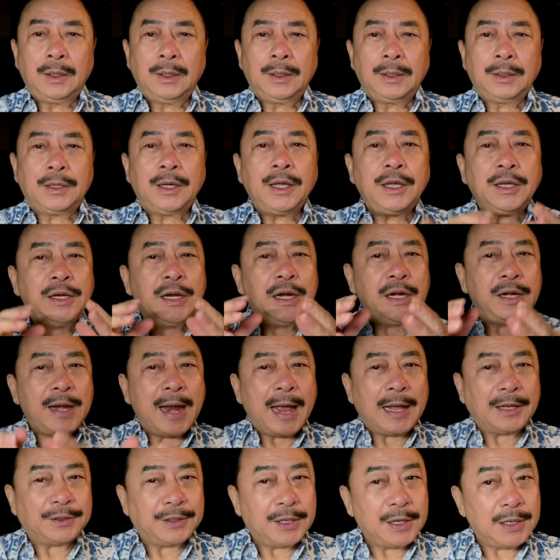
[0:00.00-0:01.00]
khi đi
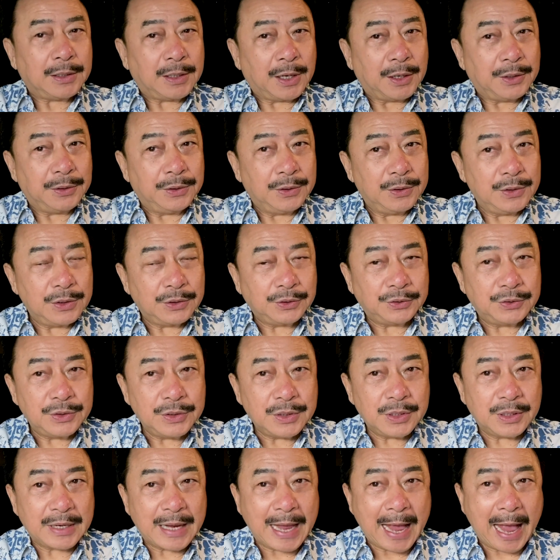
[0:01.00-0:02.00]
ra tới kênh nước
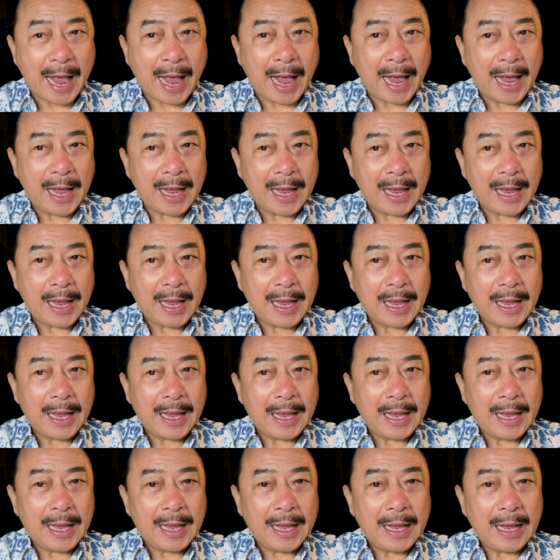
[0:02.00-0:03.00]
trước nhà
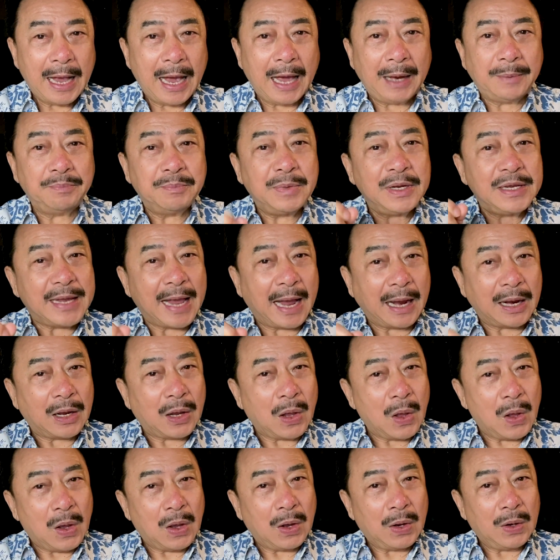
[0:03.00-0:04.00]
anh mới dặn
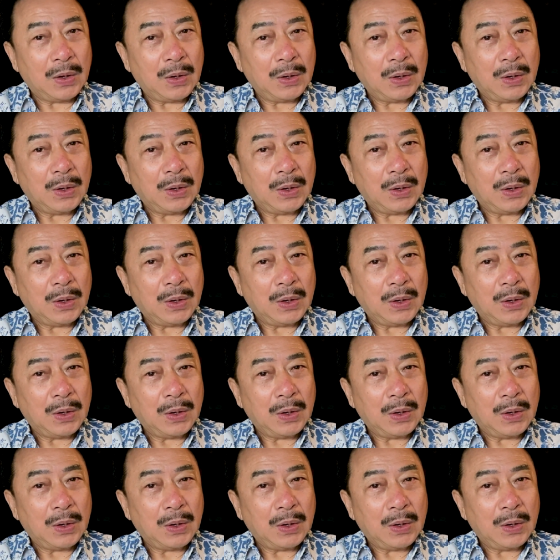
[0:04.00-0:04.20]
con